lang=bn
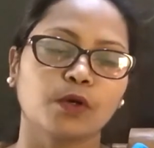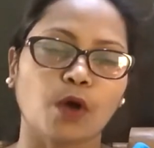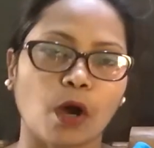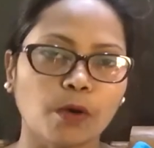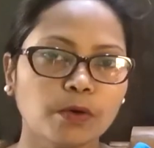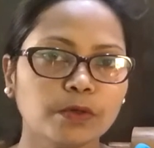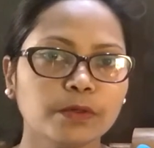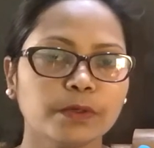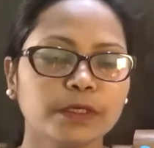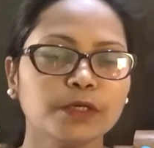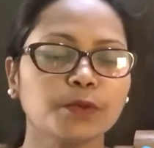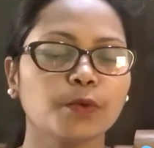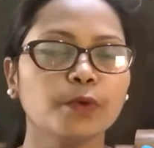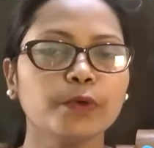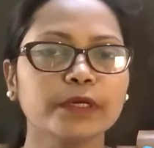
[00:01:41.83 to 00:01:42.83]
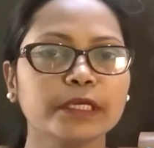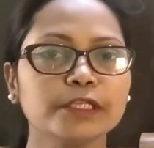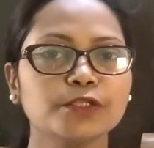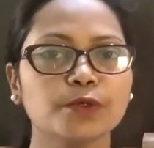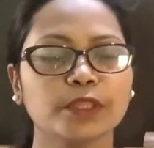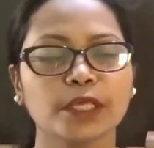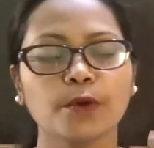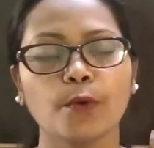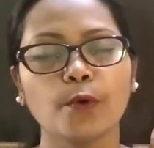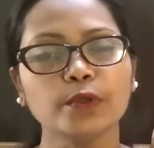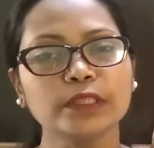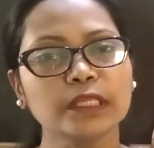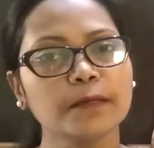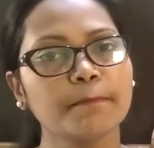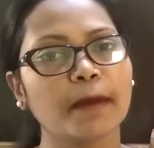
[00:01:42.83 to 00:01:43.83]
কখনোই কোনো কিছুতে
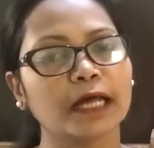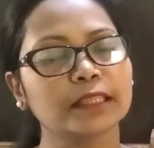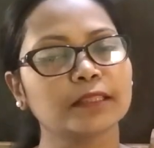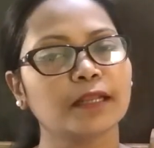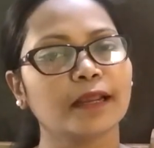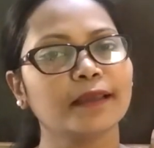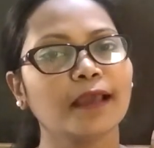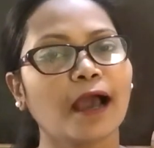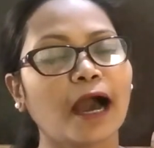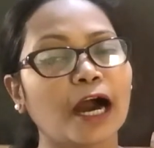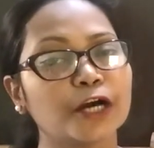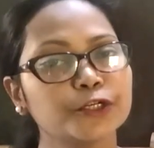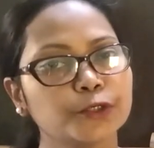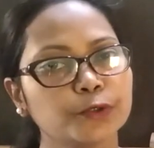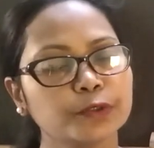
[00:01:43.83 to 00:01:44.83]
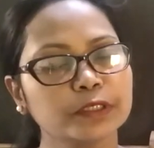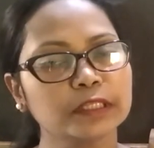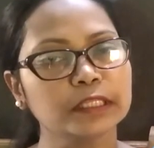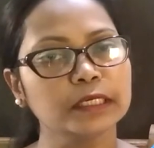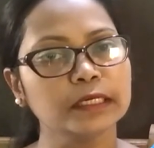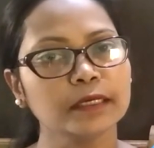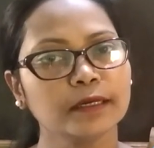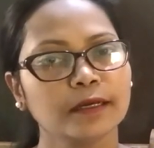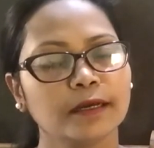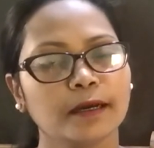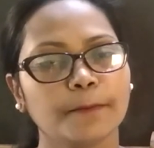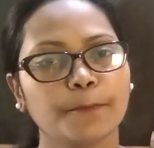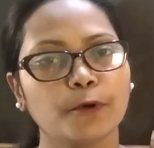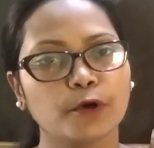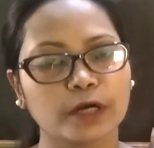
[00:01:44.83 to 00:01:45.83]
অতি মাত্রায় আসক্তি
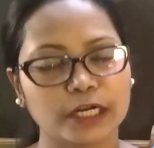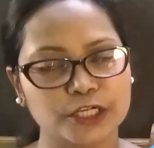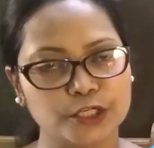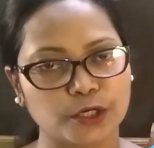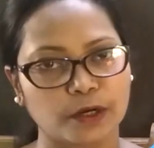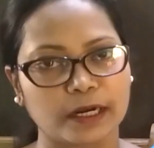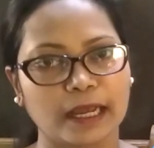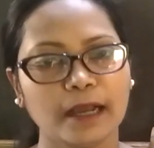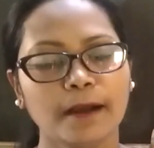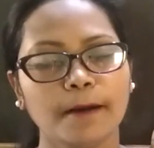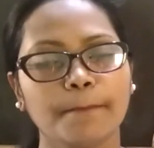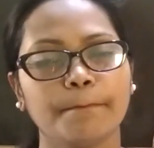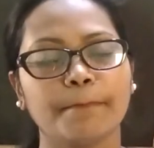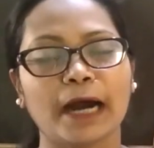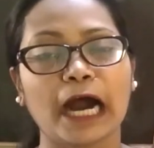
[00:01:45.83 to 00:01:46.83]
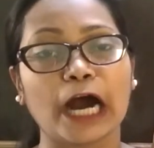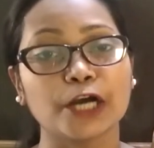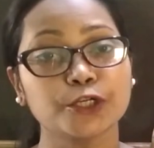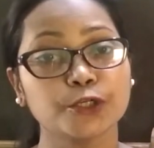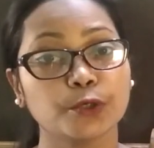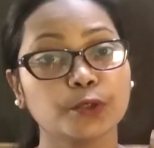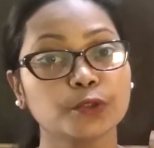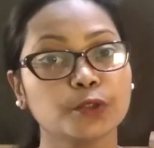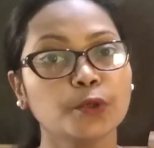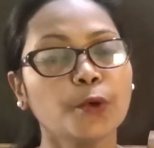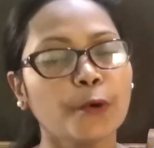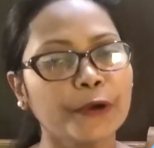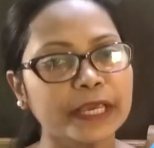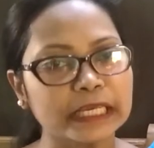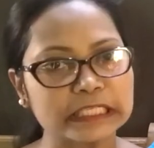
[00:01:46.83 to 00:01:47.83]
প্রকাশ করা বা আসক্ত
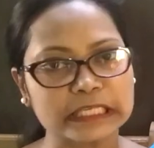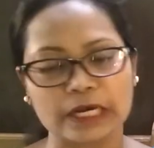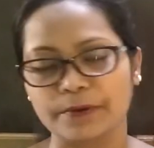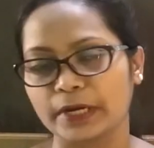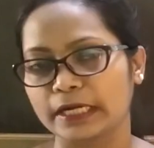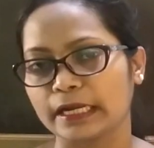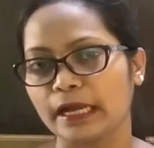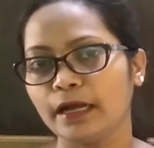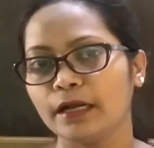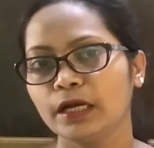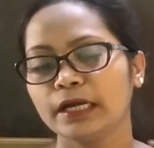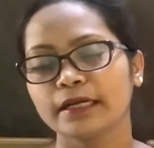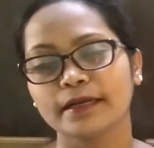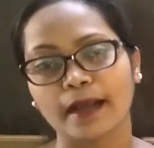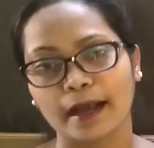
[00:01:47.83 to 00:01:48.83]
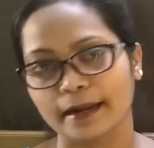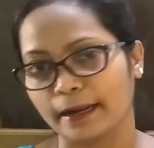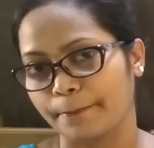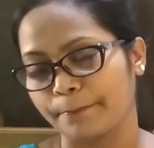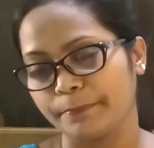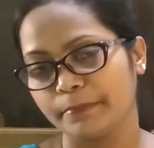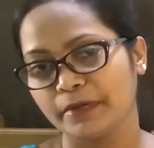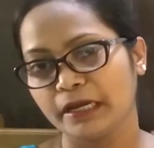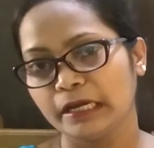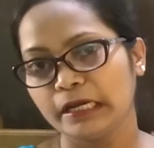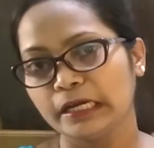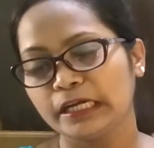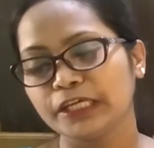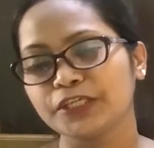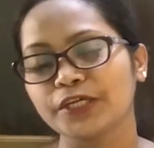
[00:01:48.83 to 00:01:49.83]
হয়ে যাওয়াটা খারাপ
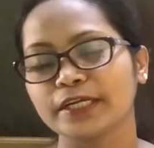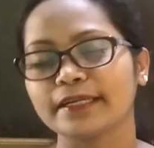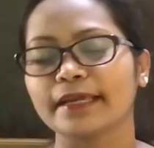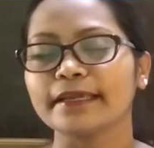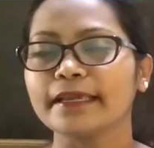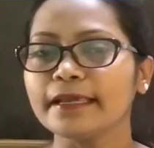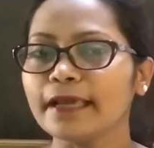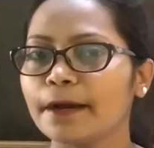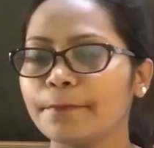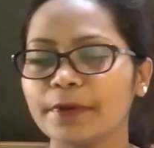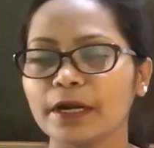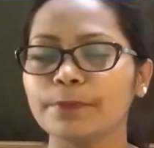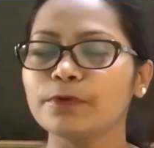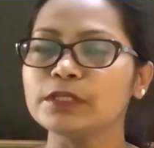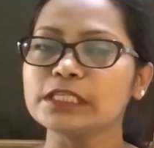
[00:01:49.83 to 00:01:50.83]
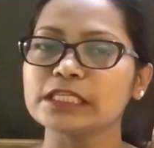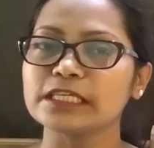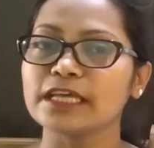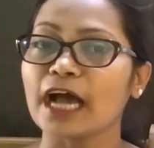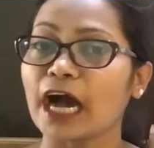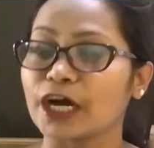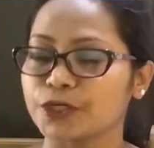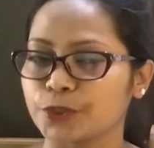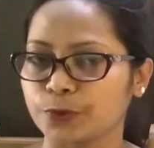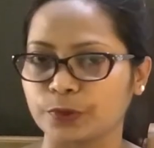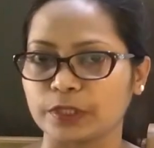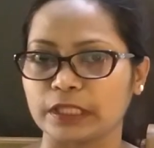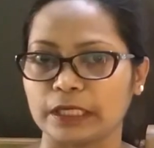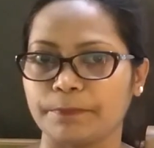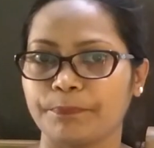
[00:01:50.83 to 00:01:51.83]
সেটাকেই আমরা বলছি
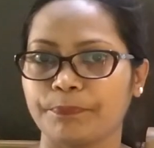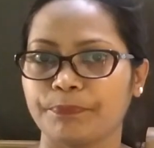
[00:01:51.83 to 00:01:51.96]
আসক্তি